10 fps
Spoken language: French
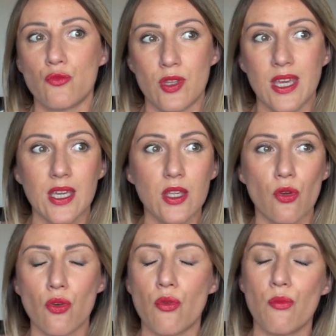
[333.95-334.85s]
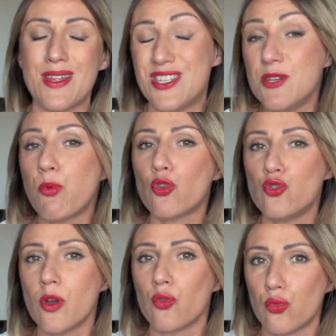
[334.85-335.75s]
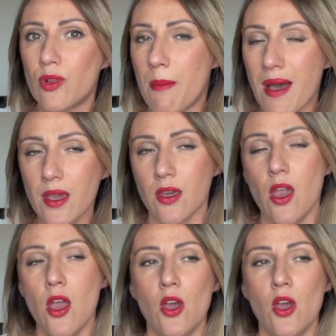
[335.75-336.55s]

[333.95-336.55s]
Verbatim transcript: décris 10 euh, ben, produits en tout de la marque.